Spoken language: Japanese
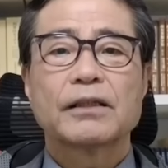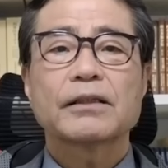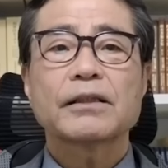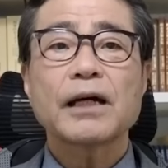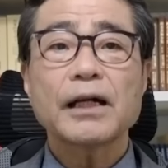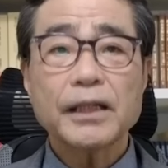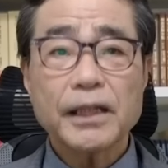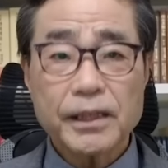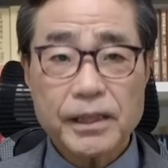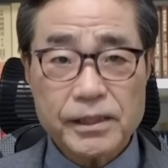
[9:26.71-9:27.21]

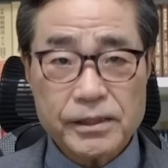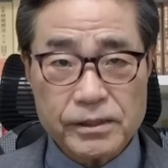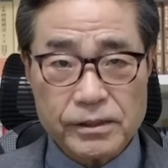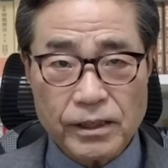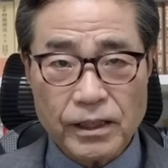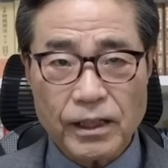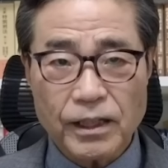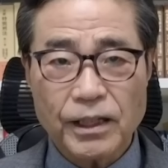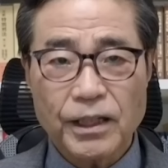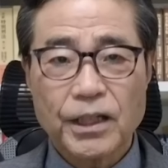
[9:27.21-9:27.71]
ただです
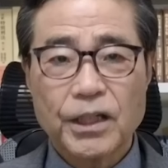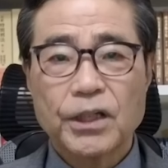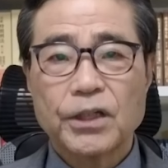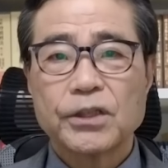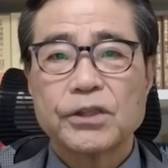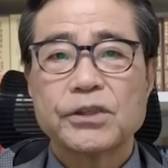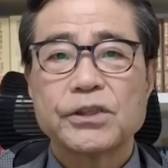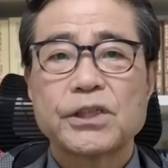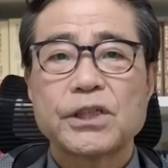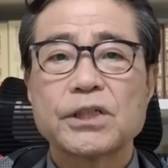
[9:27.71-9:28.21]
ね、
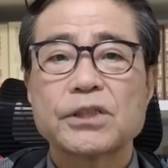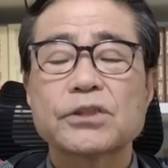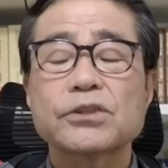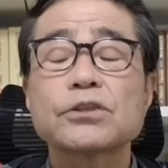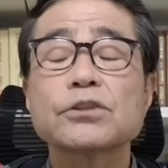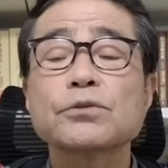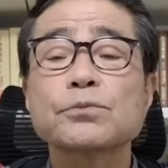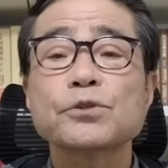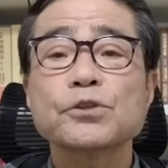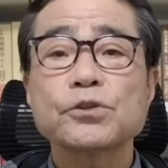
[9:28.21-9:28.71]

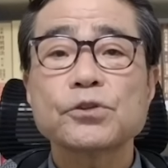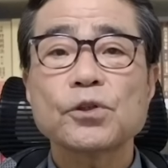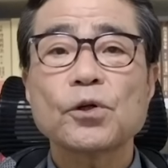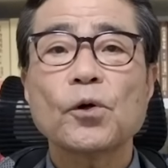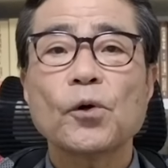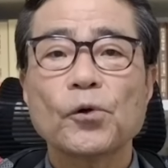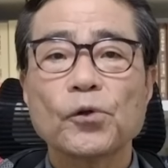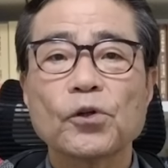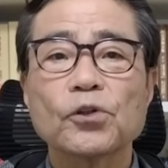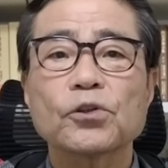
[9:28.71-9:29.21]
実務
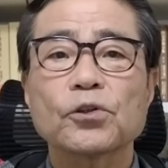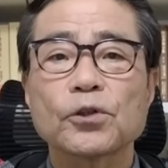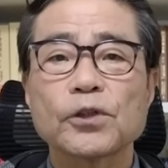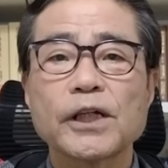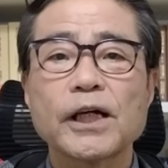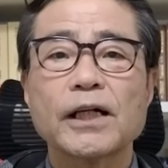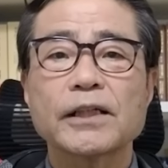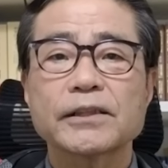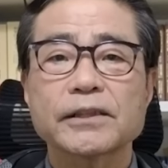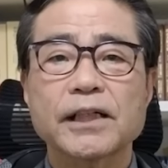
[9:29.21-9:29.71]
上の
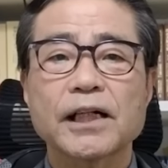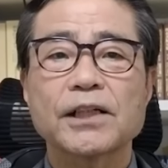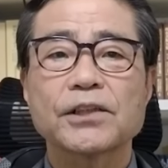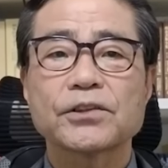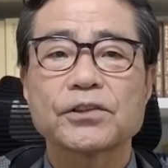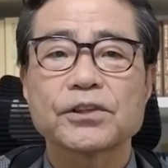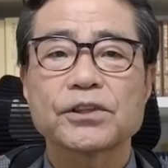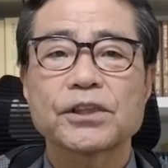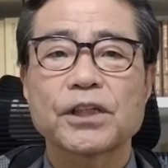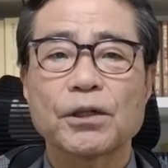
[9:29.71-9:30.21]
取り扱
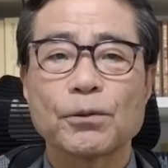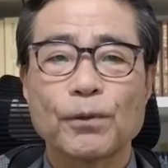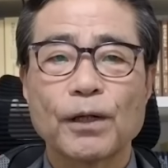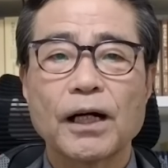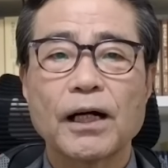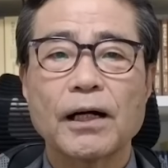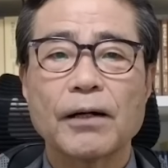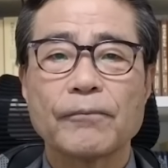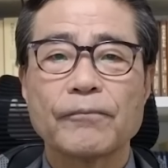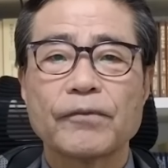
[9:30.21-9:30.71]
いとして
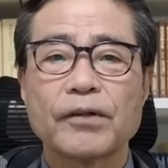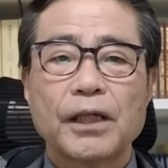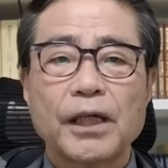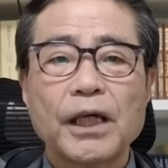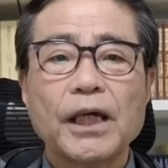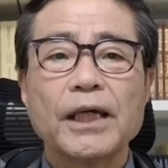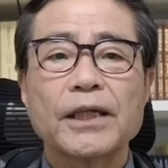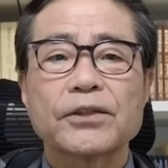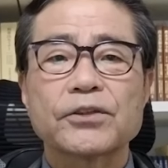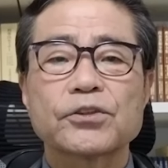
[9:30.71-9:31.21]
は、
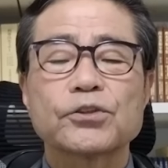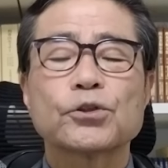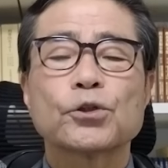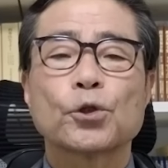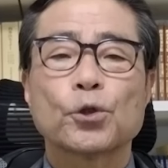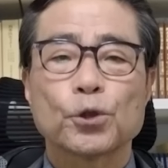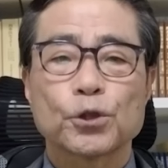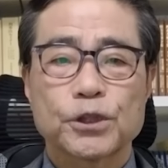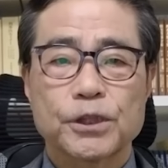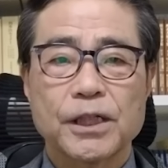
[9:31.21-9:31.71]
非通
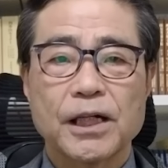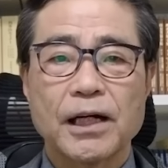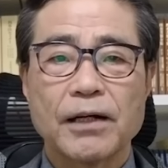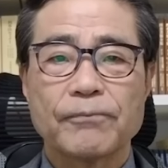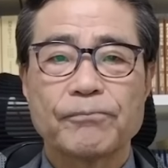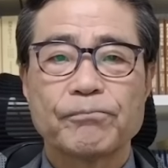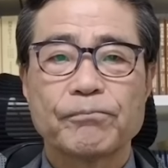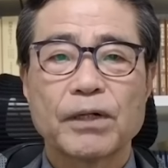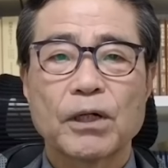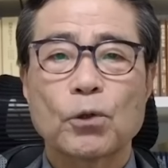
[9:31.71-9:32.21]
報
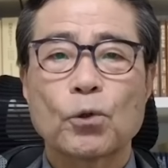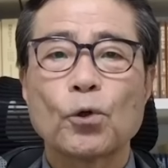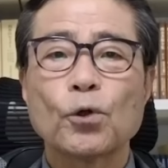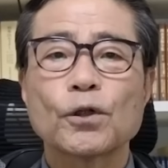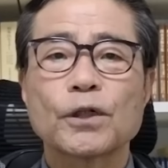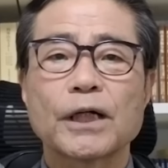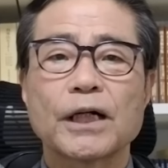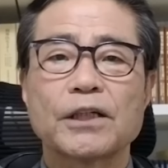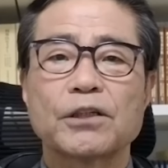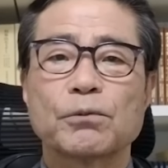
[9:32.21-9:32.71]
者、まあ、
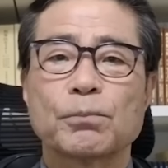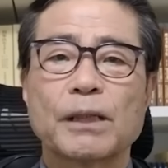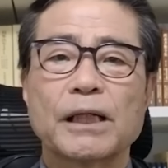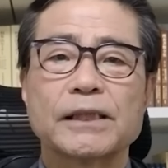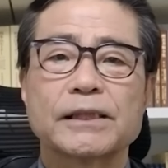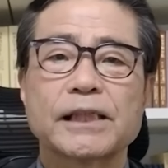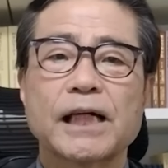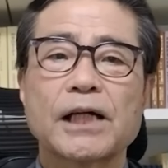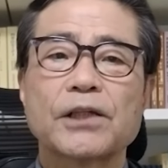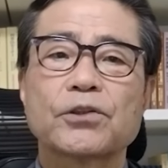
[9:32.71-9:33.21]
今回の場
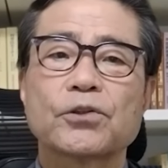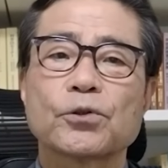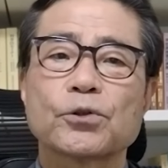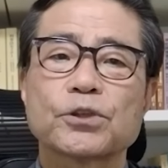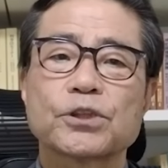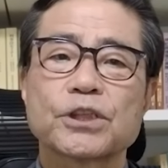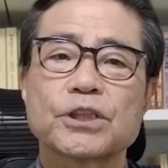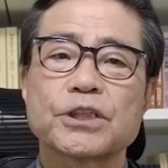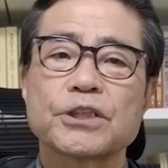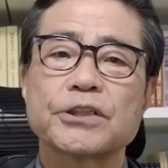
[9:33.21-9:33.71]
合、斎
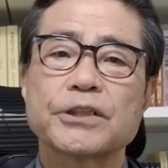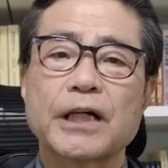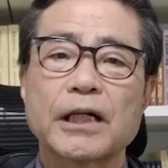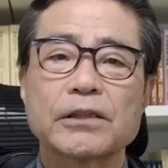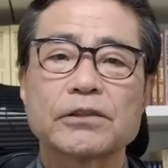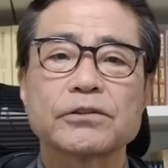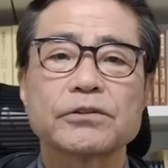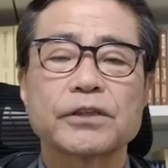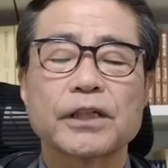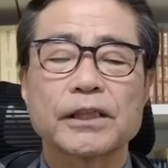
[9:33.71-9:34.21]
藤知事にな
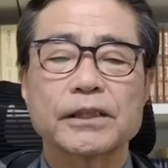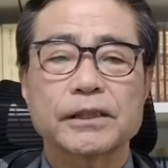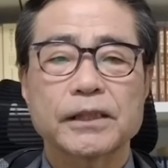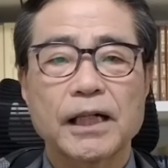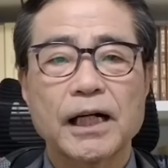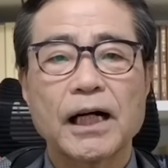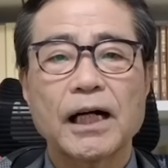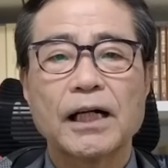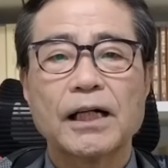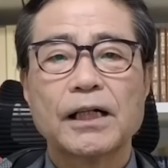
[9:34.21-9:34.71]
るんです
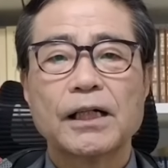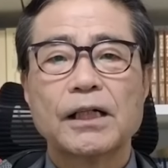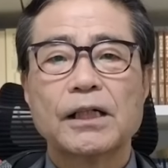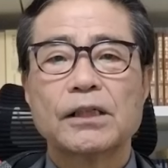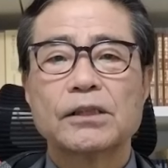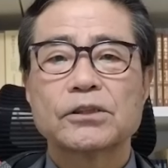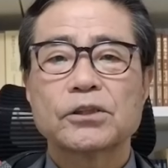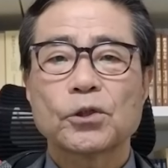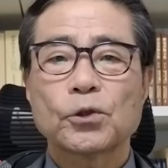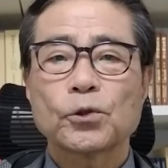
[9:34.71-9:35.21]
が、
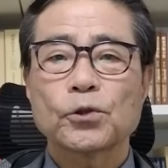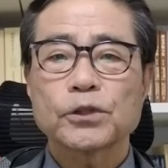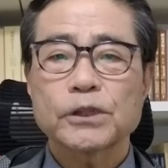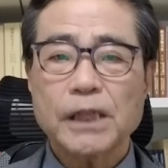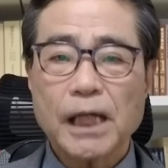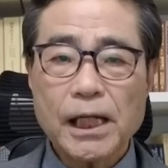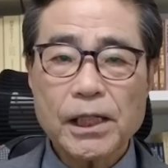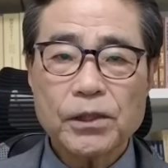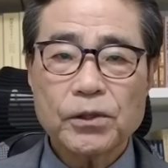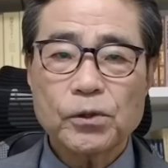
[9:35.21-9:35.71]
その
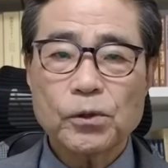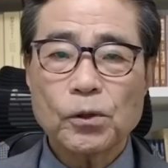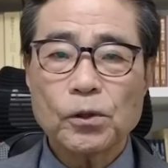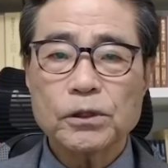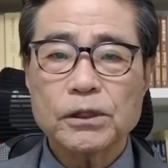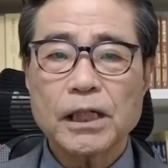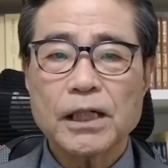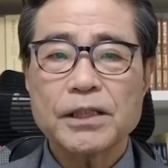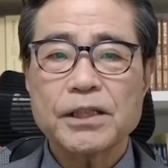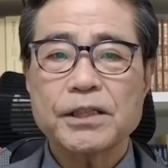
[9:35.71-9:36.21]
斎
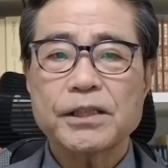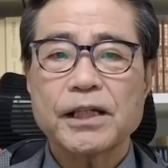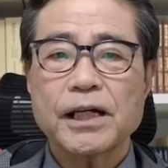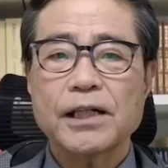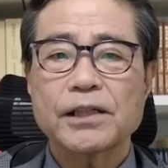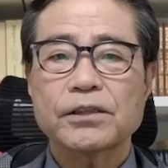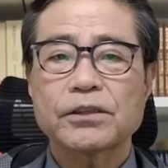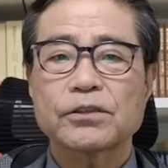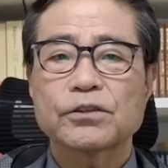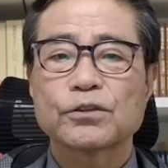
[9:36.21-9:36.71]
藤さんに
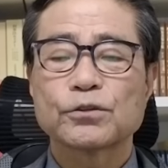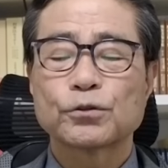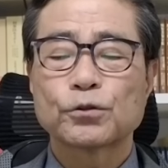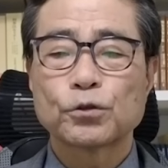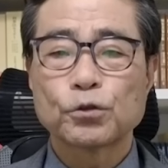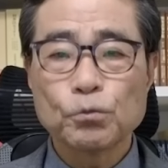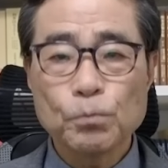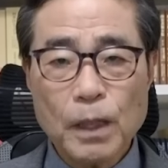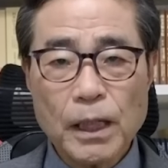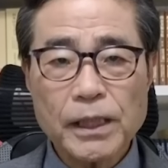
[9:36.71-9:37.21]
対する
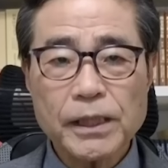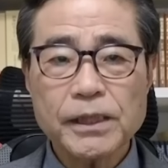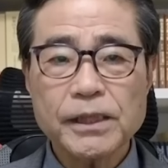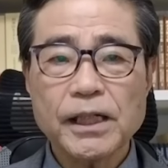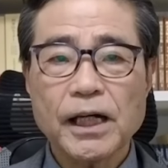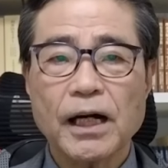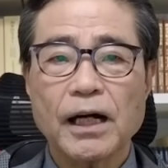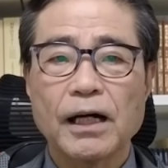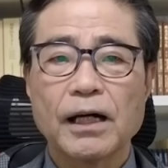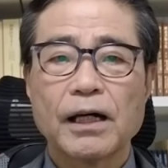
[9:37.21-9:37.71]
不満
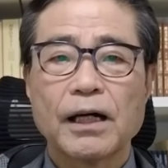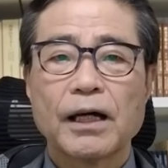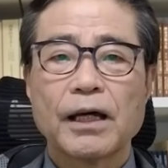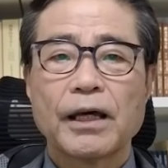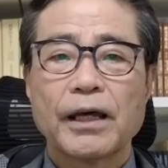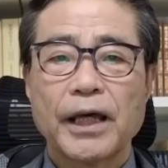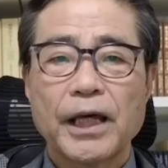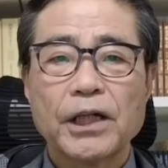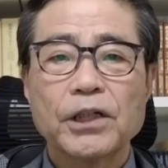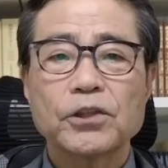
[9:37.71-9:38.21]
や
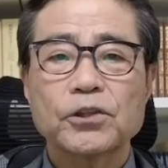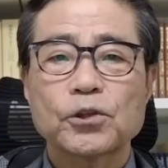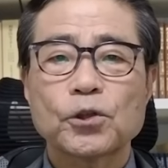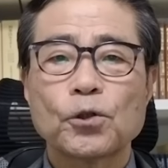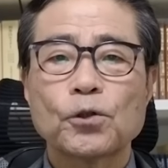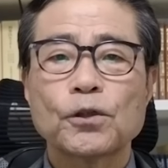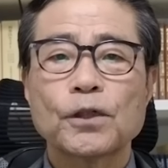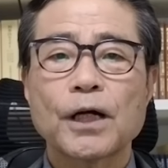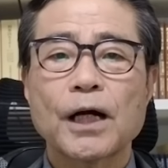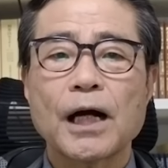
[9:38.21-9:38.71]
怨
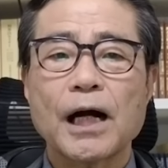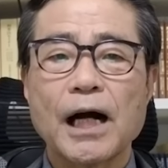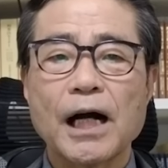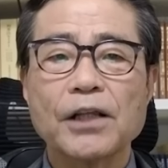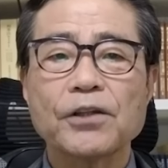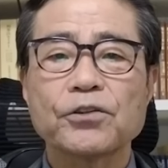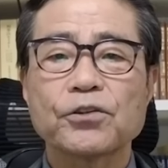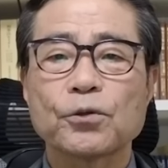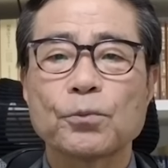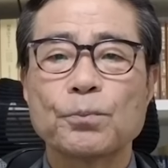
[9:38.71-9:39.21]
恨が
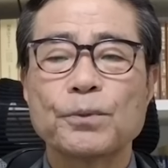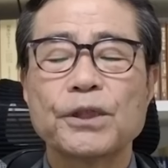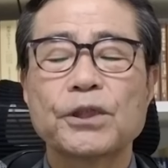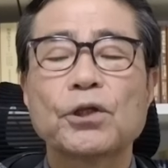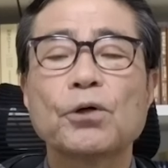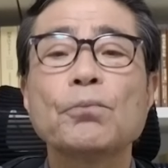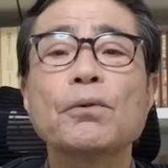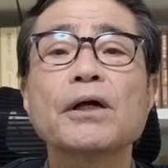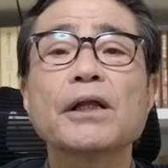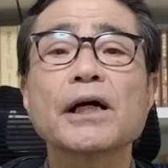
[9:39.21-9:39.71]
あると
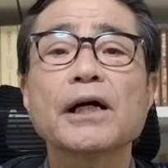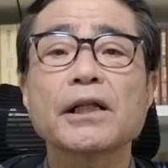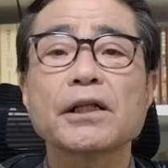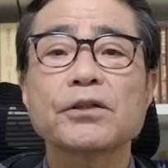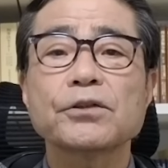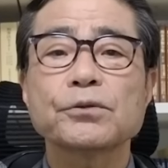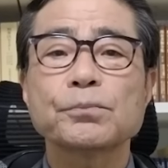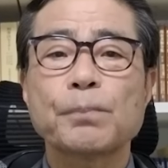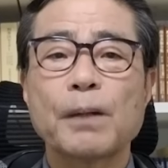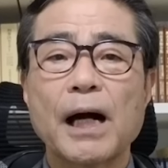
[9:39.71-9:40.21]
認めら
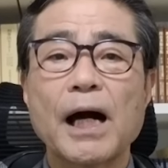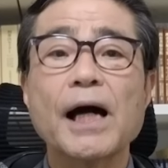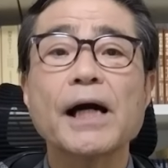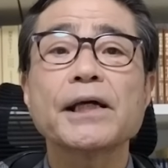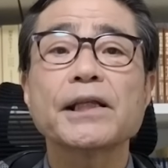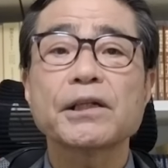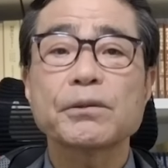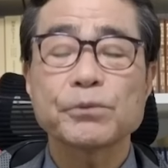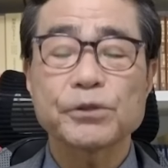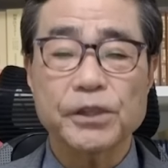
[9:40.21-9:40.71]
れる場
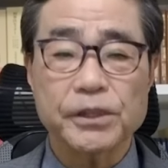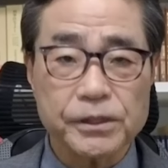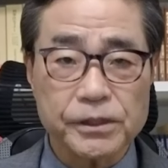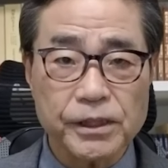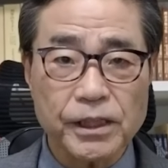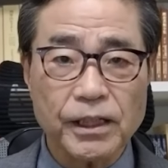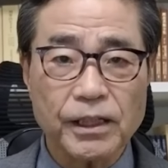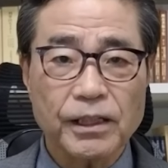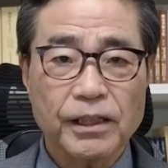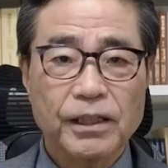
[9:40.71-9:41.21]
合でもで
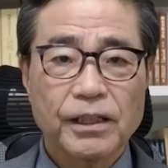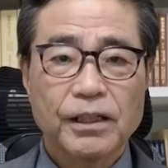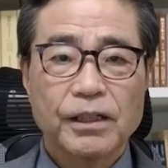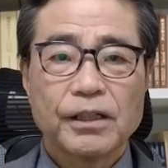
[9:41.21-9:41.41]
すね、